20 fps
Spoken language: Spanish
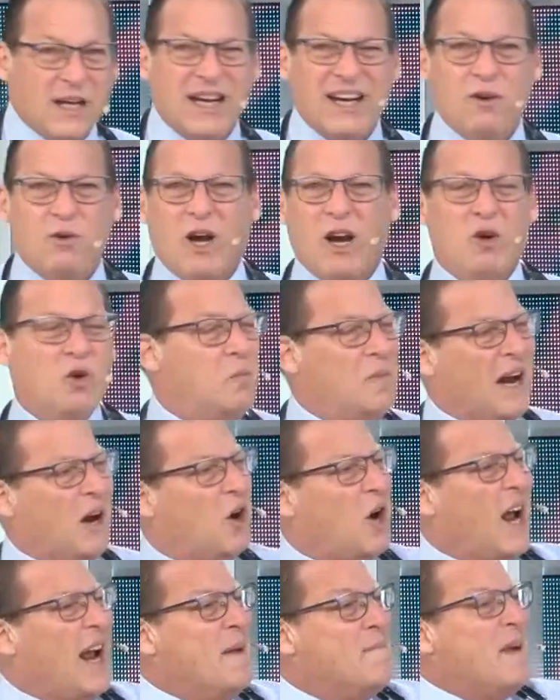creo que lo
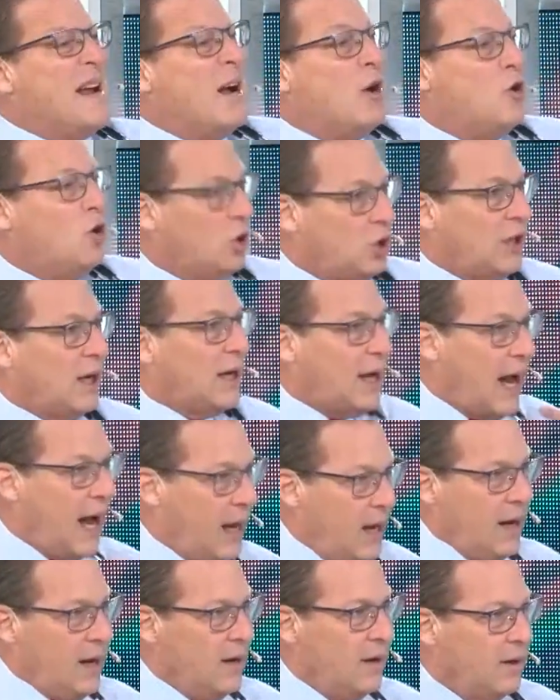que mejor te
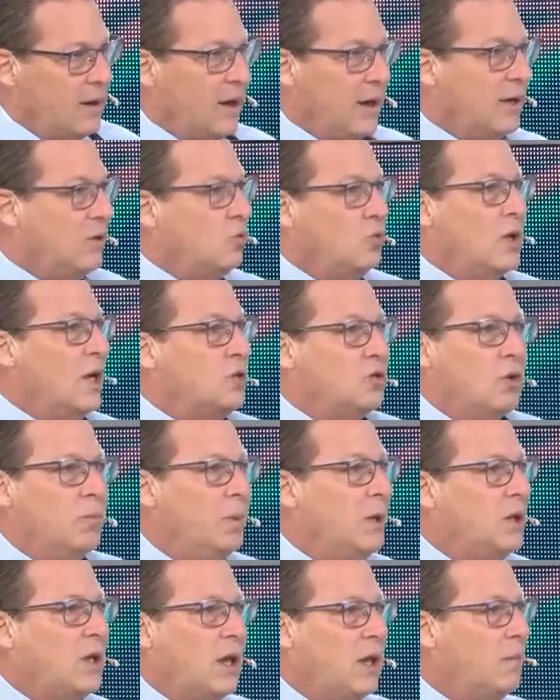cae es una
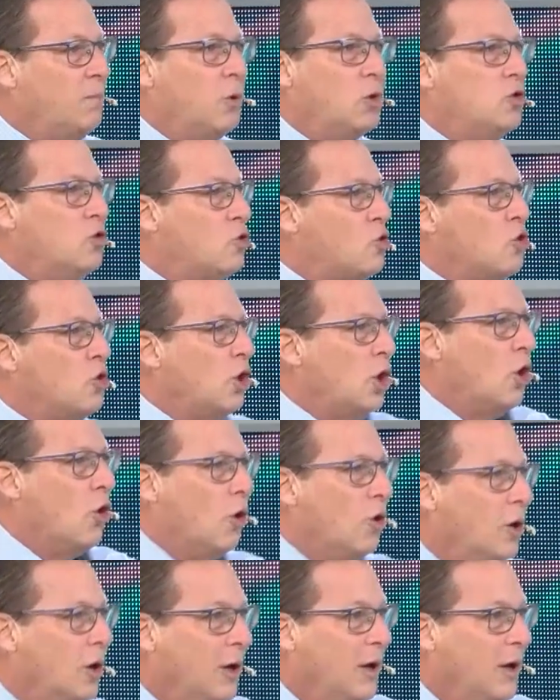sopita de pollo con quión...